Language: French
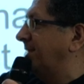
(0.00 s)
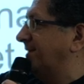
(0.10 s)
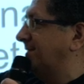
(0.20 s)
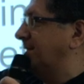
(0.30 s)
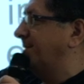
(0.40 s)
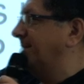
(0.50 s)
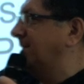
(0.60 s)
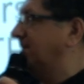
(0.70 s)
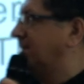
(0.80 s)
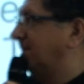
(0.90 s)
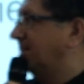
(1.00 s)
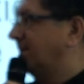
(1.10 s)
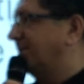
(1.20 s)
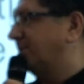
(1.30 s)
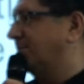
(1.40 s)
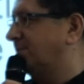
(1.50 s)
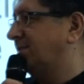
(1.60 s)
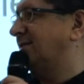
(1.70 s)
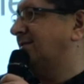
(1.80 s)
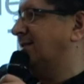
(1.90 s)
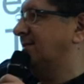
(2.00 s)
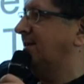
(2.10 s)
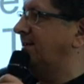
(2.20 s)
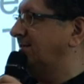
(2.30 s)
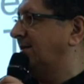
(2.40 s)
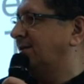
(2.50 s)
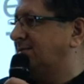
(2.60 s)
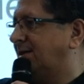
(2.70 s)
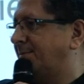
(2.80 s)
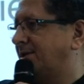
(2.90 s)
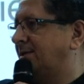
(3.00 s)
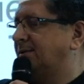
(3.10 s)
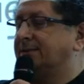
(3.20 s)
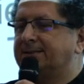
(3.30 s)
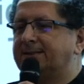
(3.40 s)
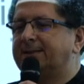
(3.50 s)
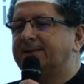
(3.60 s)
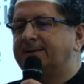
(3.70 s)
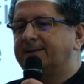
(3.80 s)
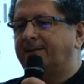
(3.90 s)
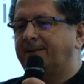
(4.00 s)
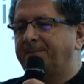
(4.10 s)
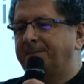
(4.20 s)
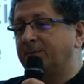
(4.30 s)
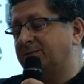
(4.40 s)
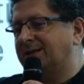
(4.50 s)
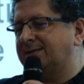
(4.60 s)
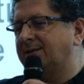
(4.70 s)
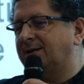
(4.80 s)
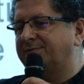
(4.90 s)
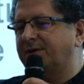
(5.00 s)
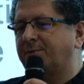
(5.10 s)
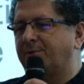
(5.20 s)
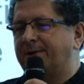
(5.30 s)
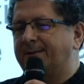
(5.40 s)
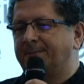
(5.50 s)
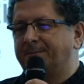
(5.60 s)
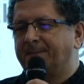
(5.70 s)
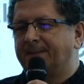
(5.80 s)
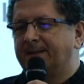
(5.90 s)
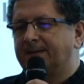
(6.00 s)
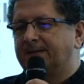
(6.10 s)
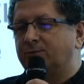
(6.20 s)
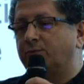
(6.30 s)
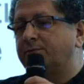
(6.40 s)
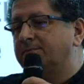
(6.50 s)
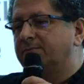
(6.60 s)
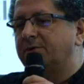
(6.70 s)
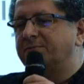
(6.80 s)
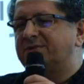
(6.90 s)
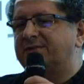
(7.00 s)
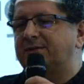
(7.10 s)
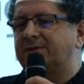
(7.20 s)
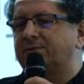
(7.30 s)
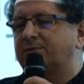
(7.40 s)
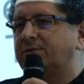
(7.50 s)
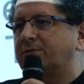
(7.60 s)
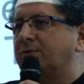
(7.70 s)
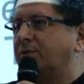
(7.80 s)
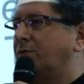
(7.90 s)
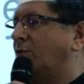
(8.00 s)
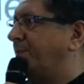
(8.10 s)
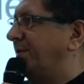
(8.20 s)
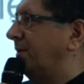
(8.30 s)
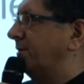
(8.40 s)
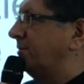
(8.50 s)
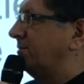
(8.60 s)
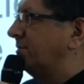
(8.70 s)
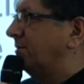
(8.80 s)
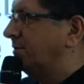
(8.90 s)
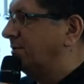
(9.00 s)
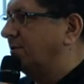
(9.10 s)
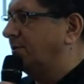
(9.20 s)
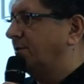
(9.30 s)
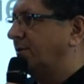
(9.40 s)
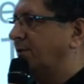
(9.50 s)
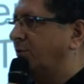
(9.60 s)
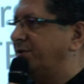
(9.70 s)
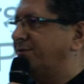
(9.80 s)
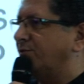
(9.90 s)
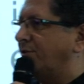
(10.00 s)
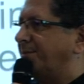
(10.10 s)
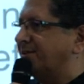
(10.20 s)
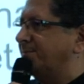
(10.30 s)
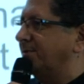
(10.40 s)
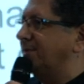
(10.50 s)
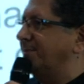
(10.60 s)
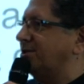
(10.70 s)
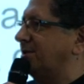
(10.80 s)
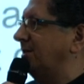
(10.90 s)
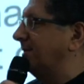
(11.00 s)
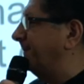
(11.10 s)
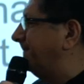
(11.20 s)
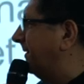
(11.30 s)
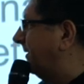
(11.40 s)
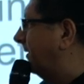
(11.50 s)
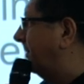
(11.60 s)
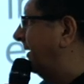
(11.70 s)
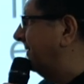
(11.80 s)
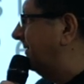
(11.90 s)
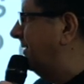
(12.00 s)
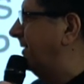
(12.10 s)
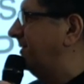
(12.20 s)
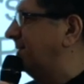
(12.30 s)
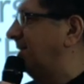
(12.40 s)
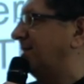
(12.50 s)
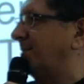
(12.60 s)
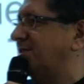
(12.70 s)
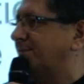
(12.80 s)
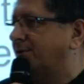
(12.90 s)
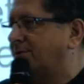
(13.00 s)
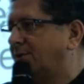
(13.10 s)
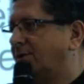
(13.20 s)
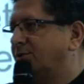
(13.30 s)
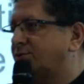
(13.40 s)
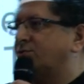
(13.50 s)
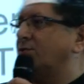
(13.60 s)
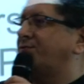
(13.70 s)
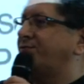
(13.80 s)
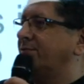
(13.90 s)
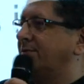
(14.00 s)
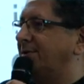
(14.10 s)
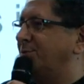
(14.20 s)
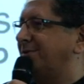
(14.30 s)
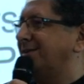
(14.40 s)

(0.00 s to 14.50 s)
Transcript: qui est à 5 mètres, parce que c'est sa salle et celle-là c'est la mienne. Voilà. Donc ça c'est un vrai problème. Donc comme je disais, euh, on pilote au niveau remplacement des machines l'intégralité de l'établissement, sauf l'IUT.